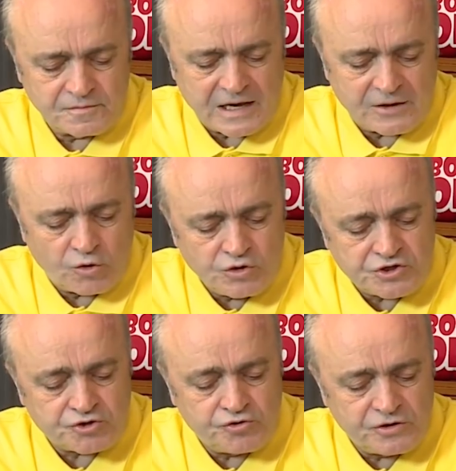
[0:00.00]
yani o
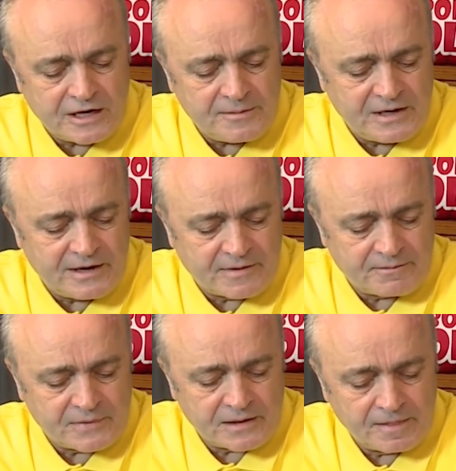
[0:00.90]
iç dünyayı
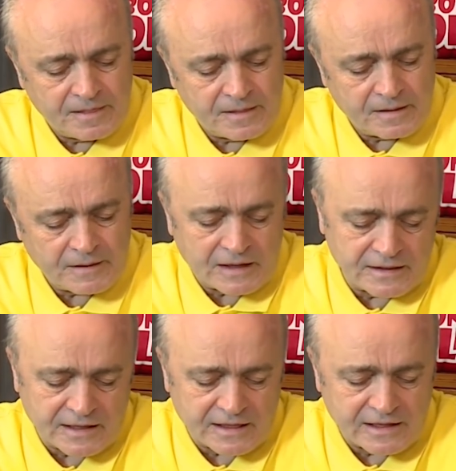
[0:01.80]
bilemem ben. Hı
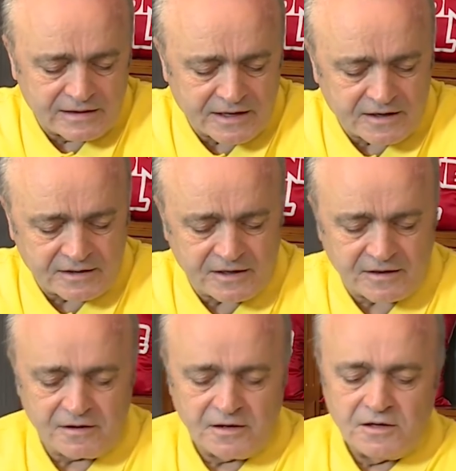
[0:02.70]
Anlatılanlar kadar
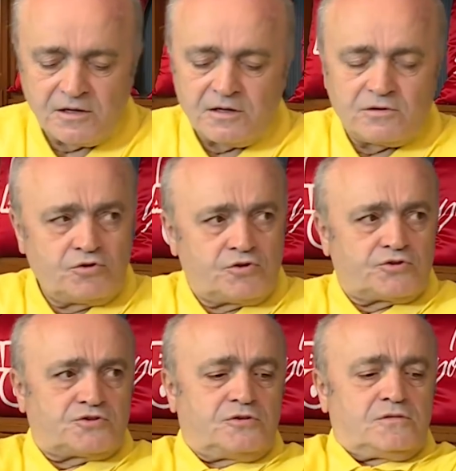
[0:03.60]

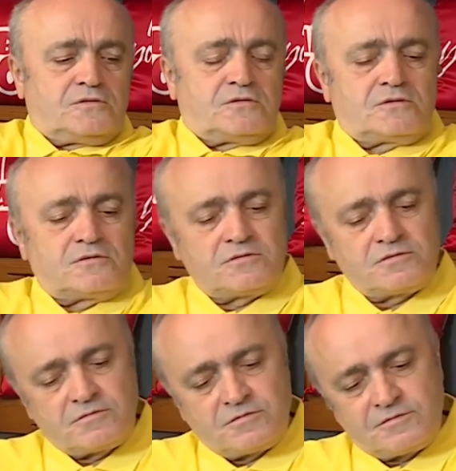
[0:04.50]
görürsün. E,
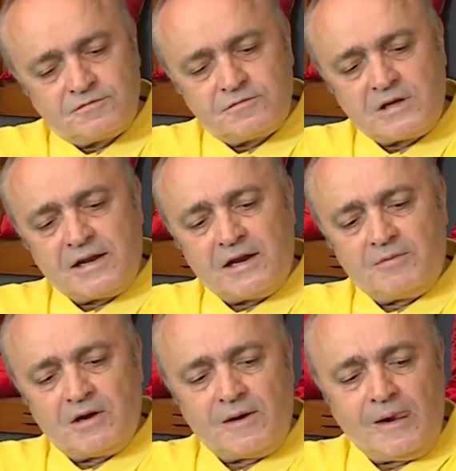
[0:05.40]
yani
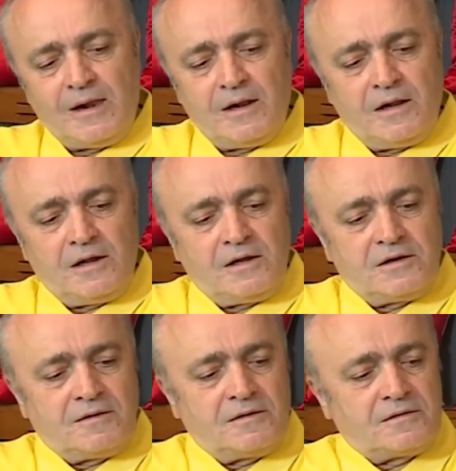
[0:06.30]
ama
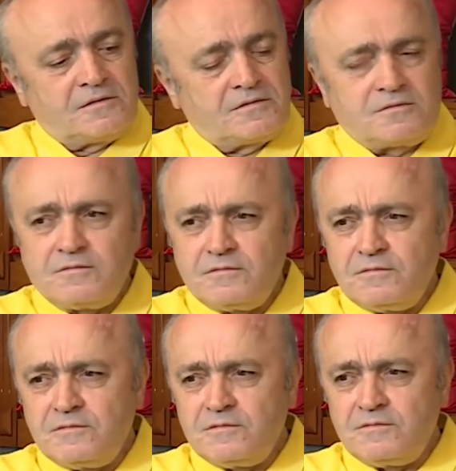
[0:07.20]
e,
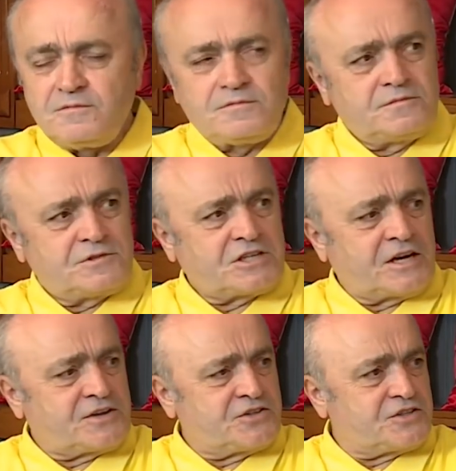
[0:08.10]

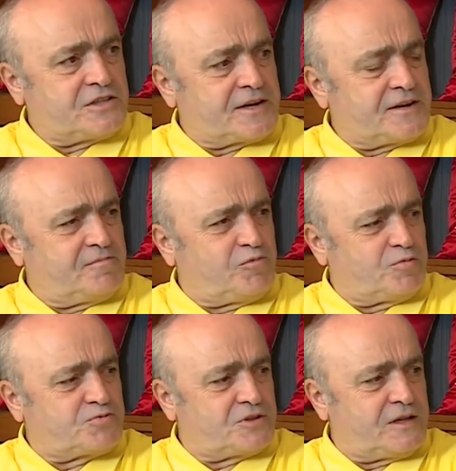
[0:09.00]
şarkıcıların,
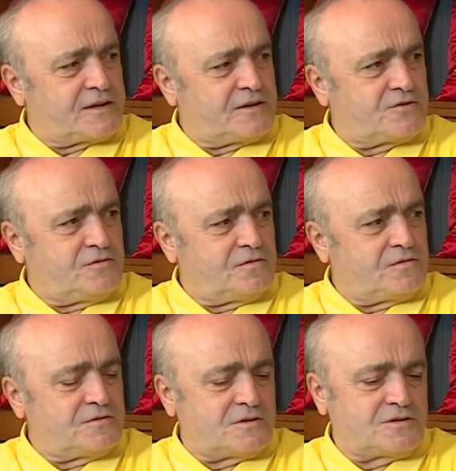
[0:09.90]
popçuların
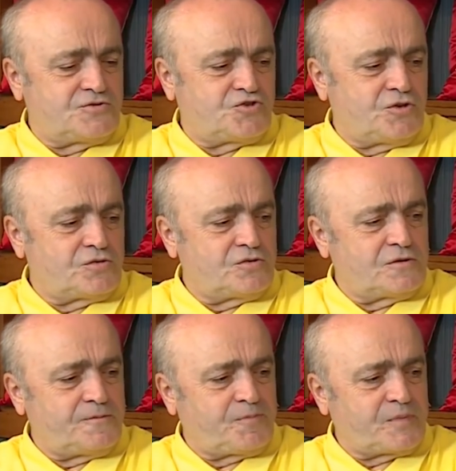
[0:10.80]
e,
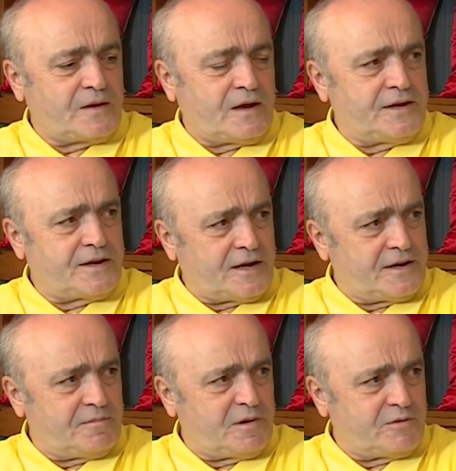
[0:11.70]
çoğunun ayrı
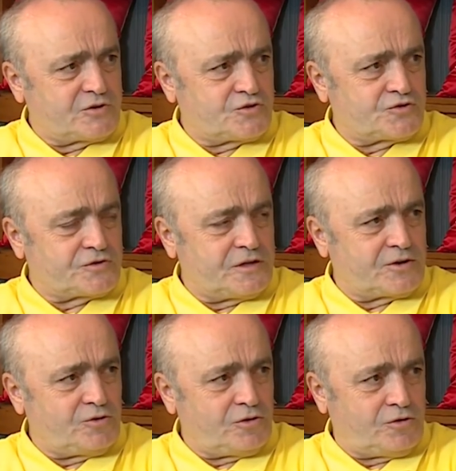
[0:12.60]
anne baba
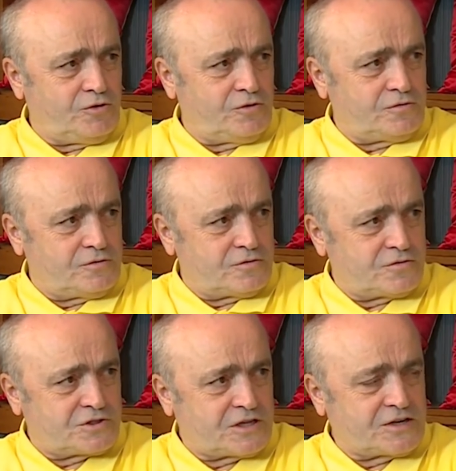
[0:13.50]
çocukları olduğu,
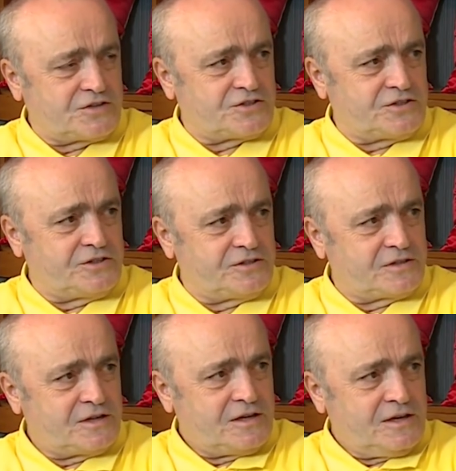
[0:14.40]
e,
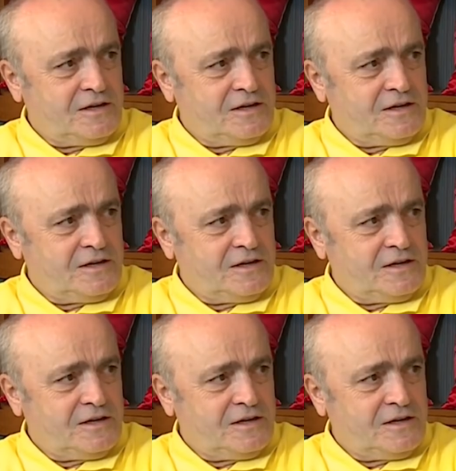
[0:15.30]
şarkıcılığın